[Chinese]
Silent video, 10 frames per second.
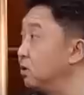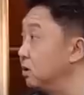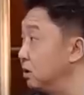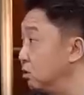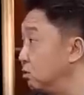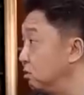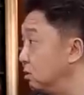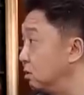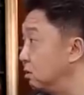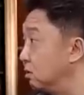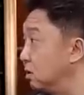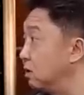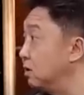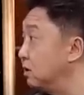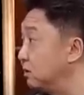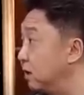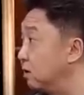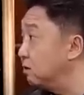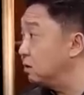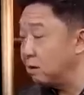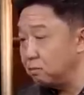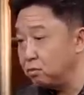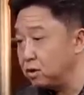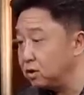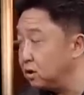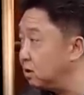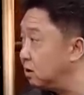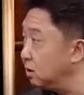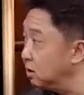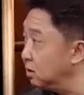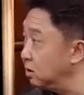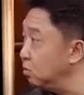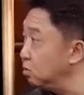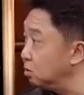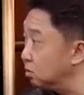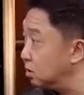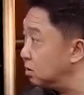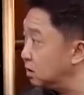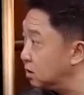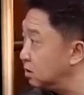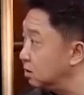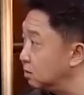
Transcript: 会是一个他是一个载道者，他不会是一个优秀的这个